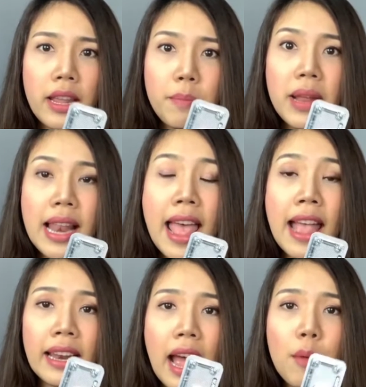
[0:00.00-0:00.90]
ฤทธิ์มันแร
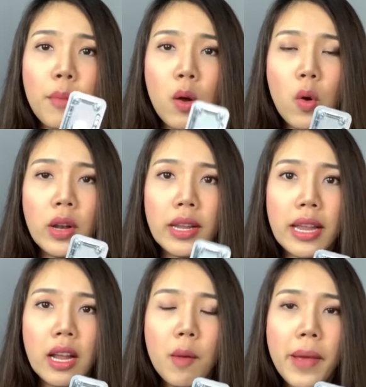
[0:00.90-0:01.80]
งนะบางคน
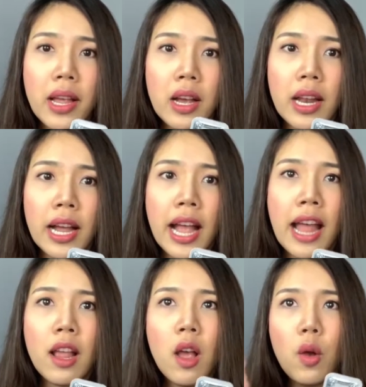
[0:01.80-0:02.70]
กินเข้าไปเกิดอาการ